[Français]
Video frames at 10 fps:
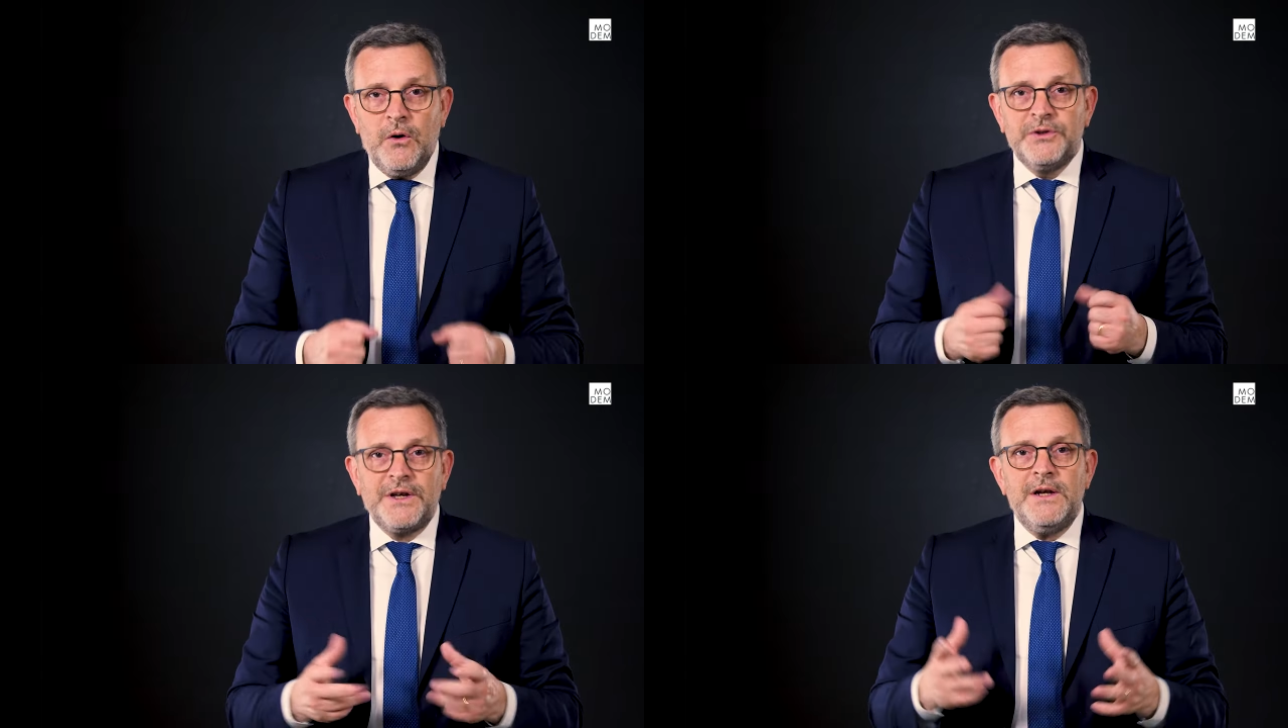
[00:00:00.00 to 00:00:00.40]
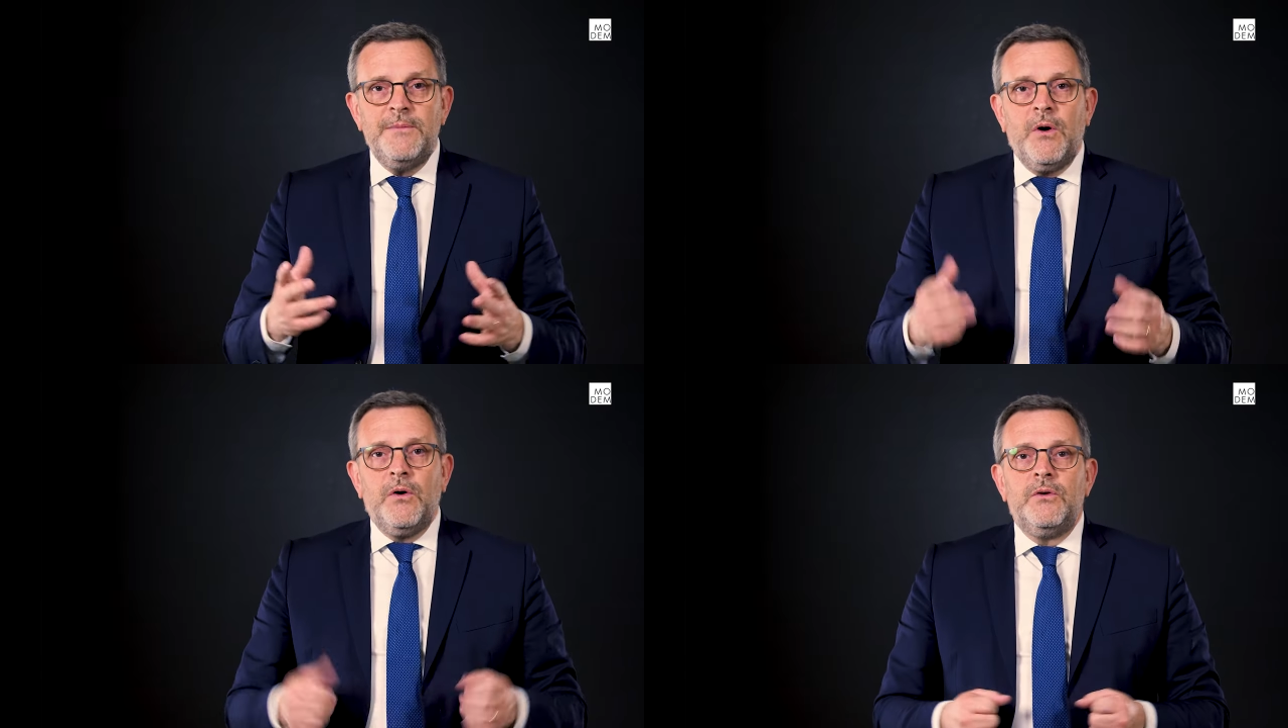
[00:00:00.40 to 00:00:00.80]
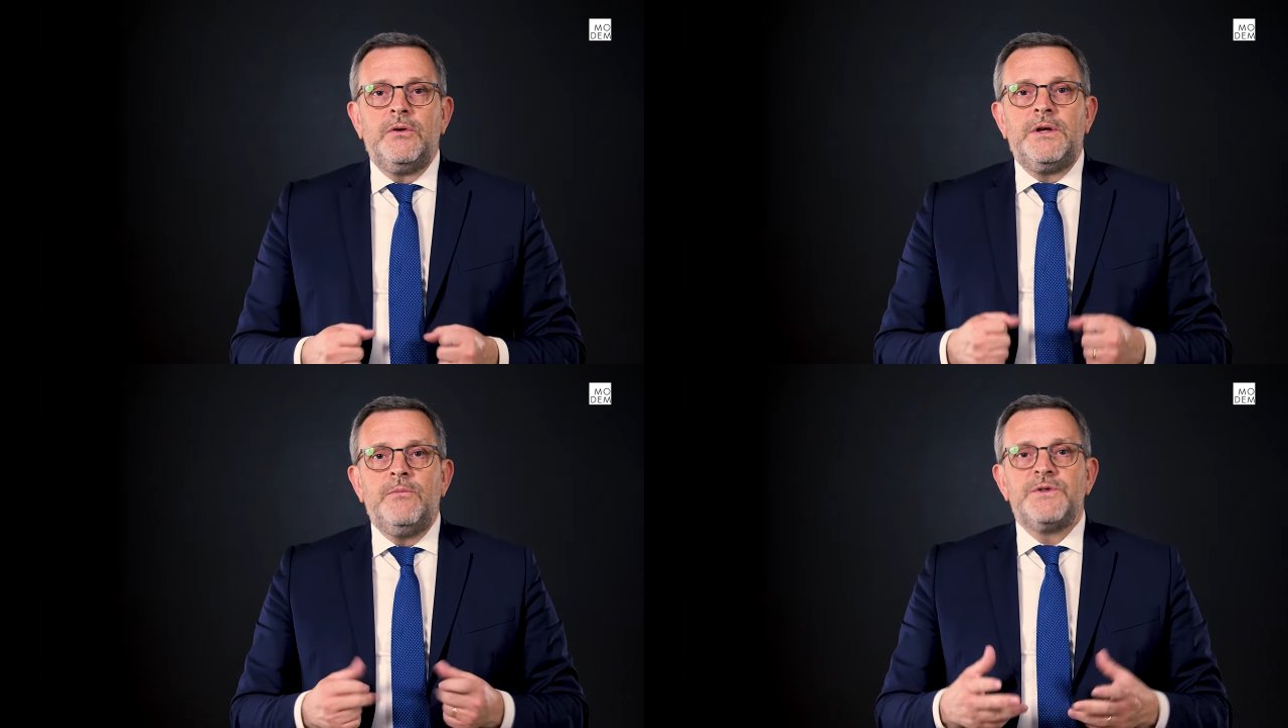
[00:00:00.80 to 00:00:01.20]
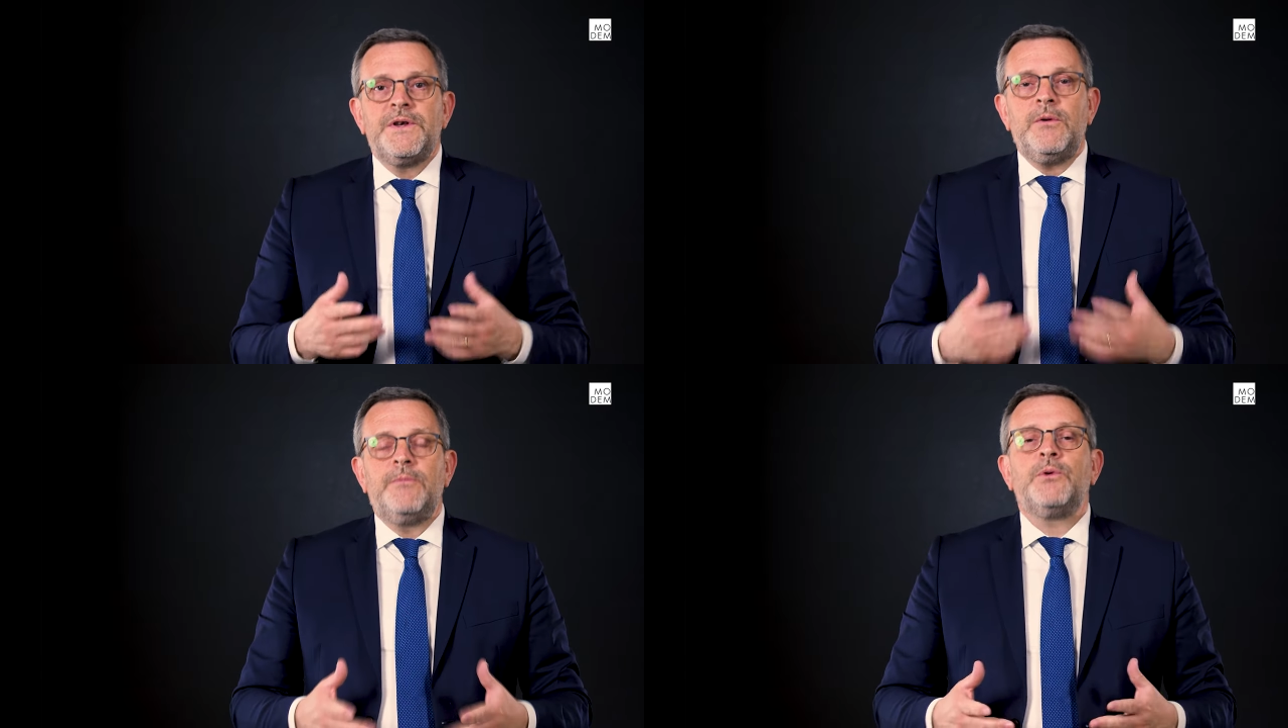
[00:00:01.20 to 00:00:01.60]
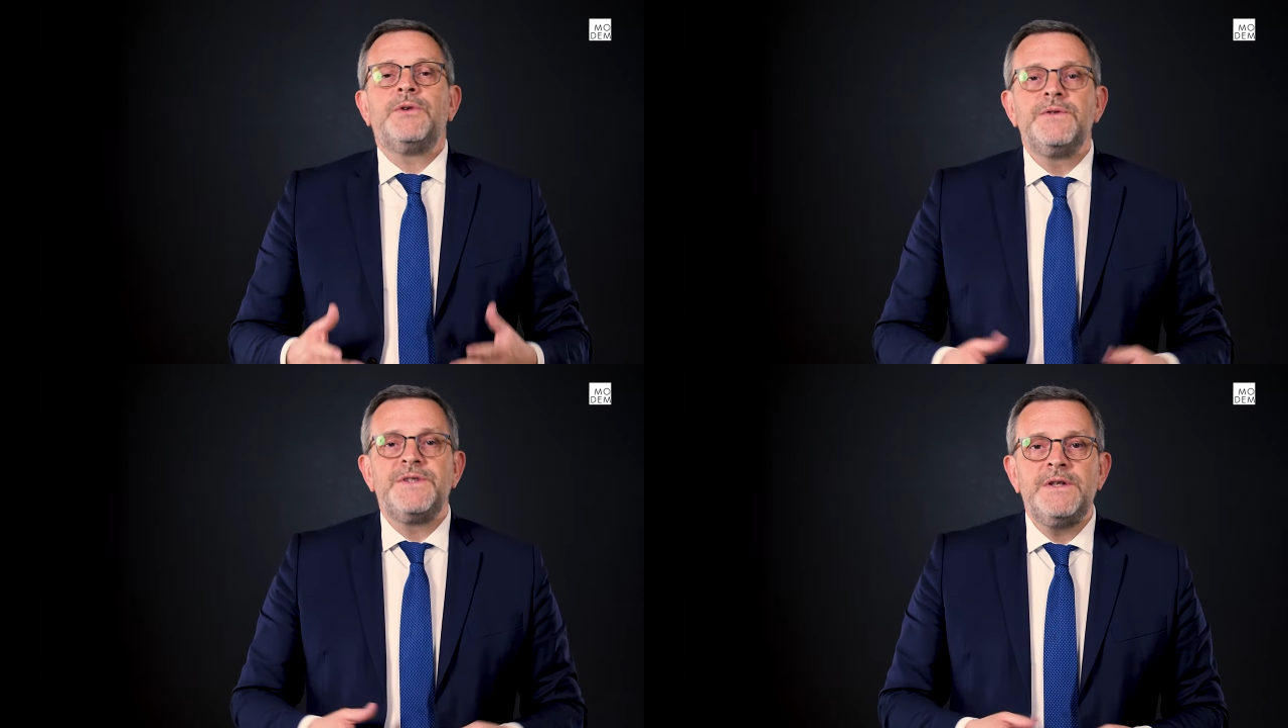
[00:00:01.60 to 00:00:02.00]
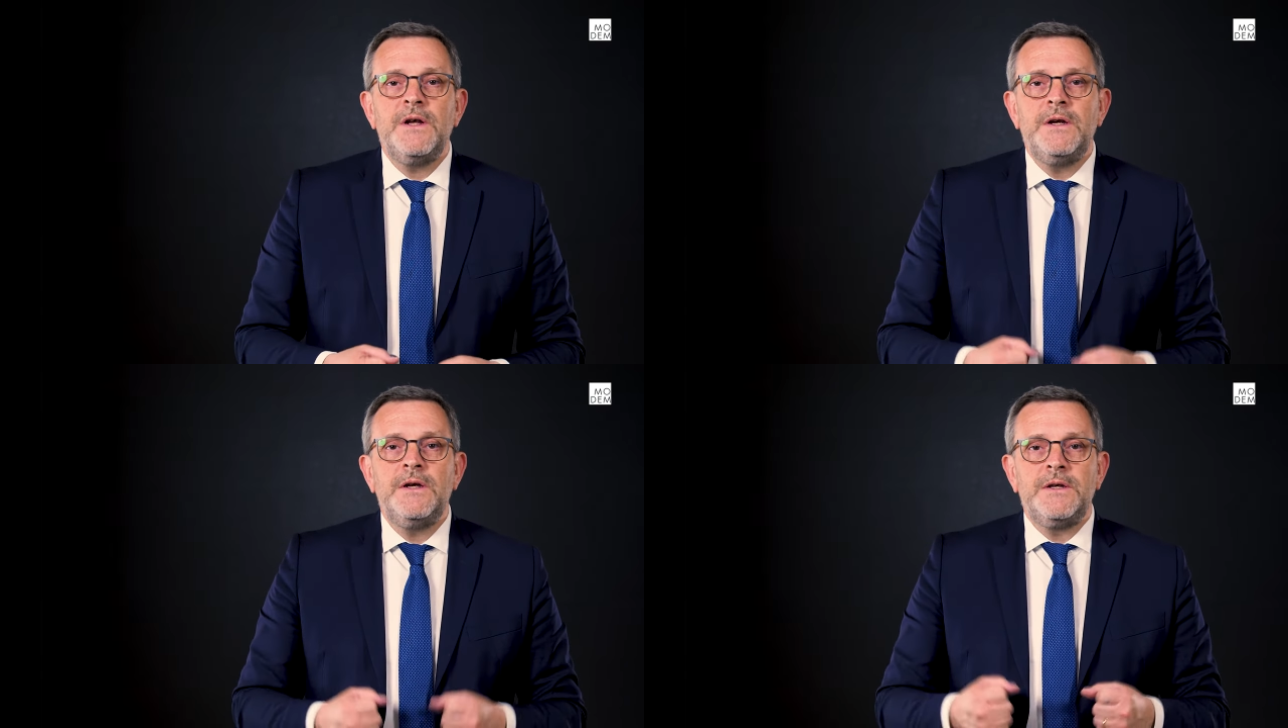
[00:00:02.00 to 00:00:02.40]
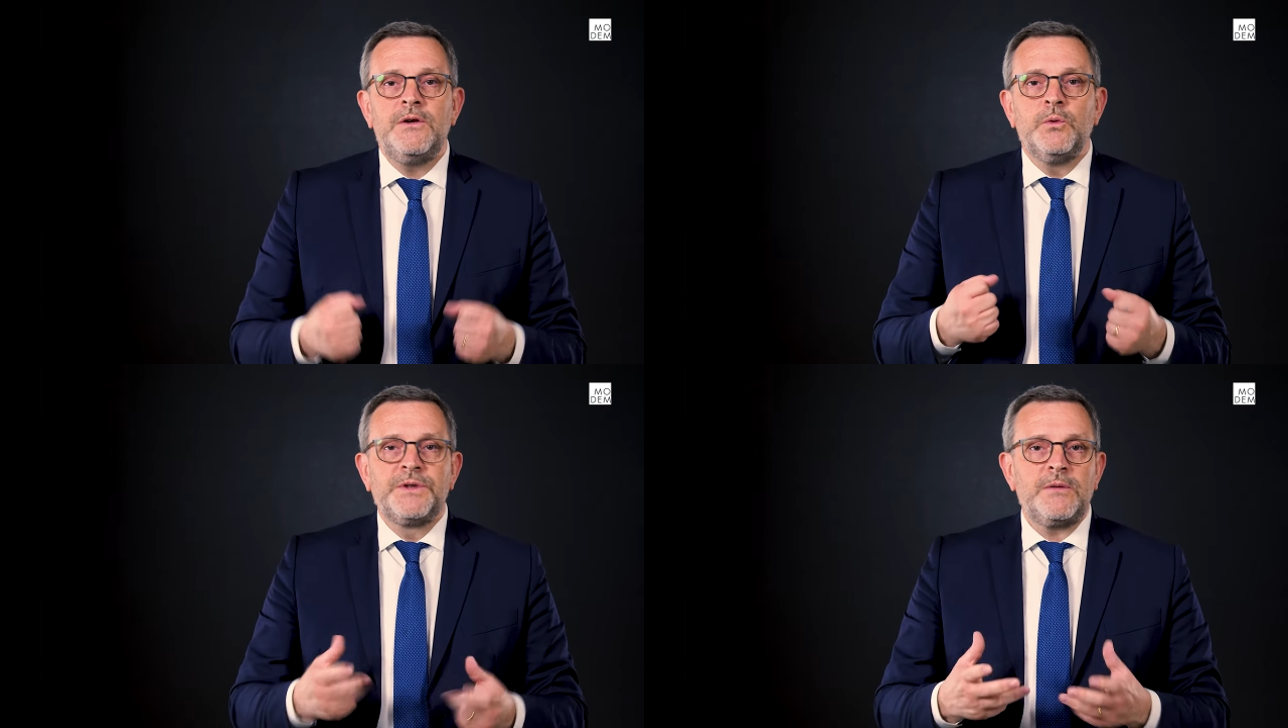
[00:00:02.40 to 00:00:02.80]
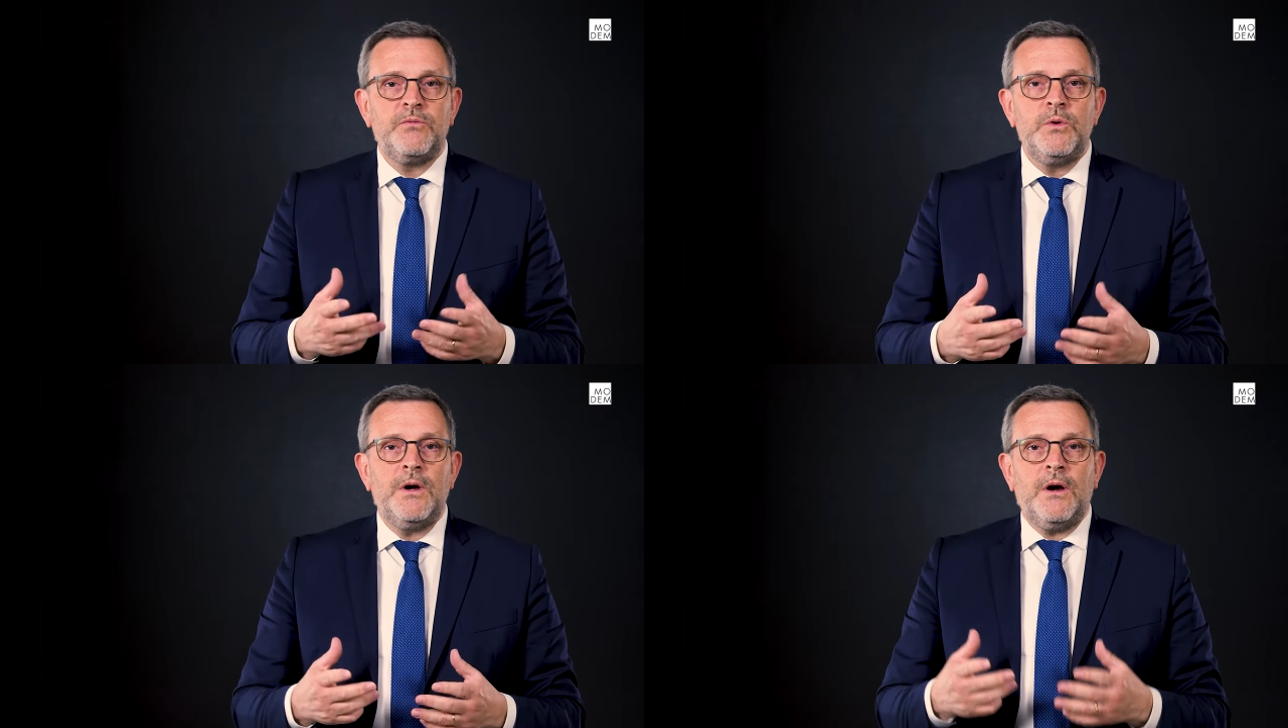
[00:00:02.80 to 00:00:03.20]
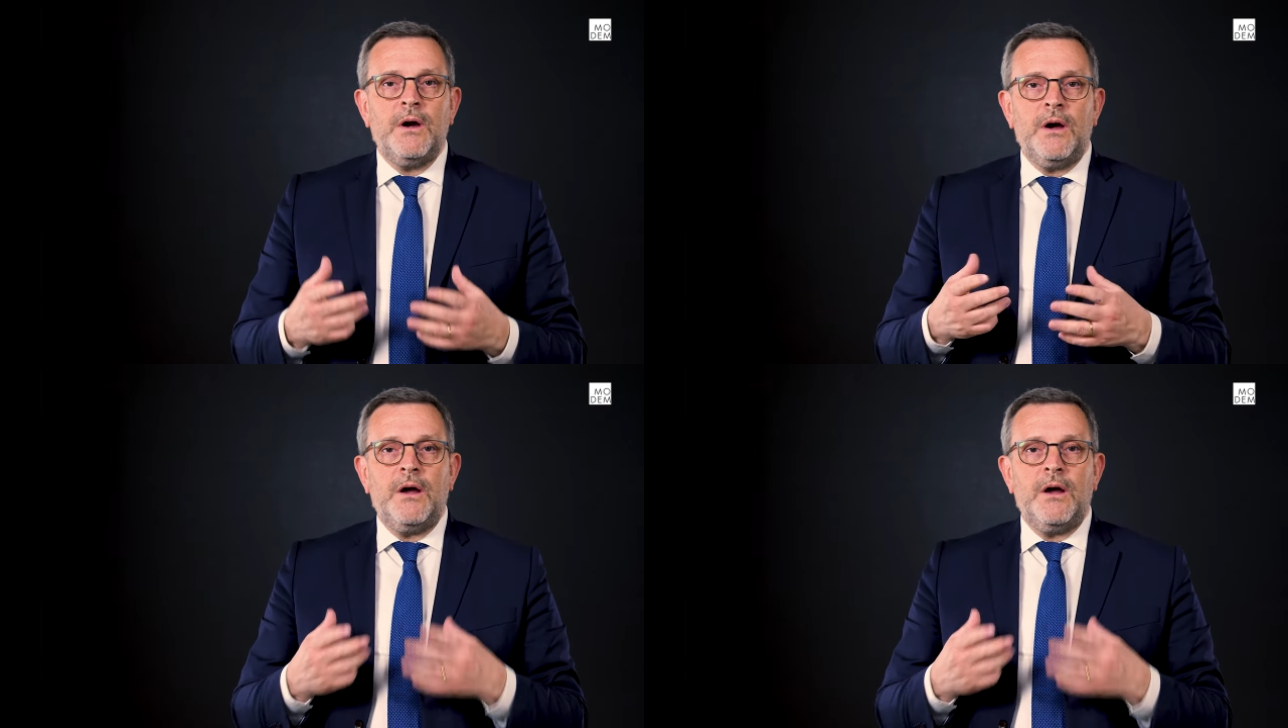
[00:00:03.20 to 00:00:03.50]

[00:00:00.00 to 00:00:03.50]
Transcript: Autre élément euh, qu'il me semble important de signaler et qui contribue à,